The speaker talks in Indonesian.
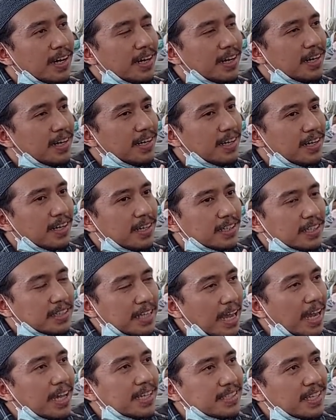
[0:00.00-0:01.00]
uh,
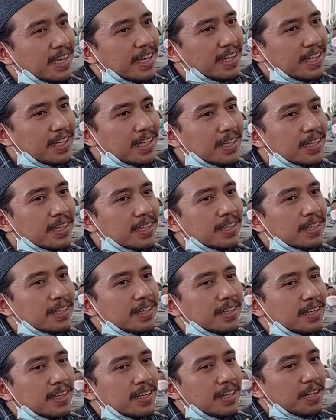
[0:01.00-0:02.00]
tetangga saya ini
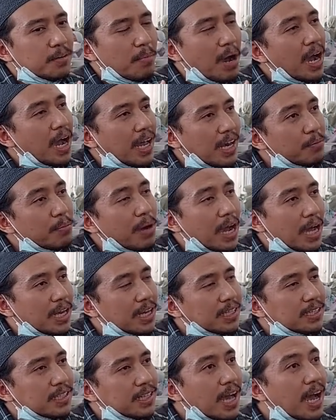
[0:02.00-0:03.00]
makanan makanan
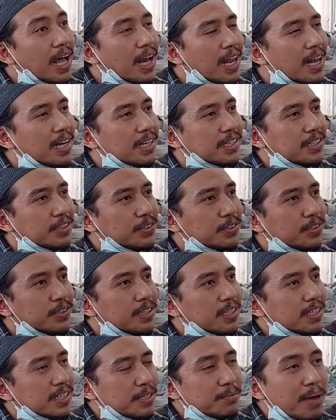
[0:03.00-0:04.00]
yang tidak halal gitu.
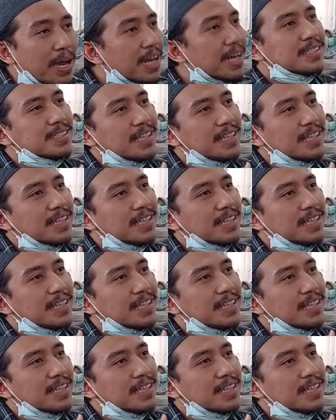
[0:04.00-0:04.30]
Gimana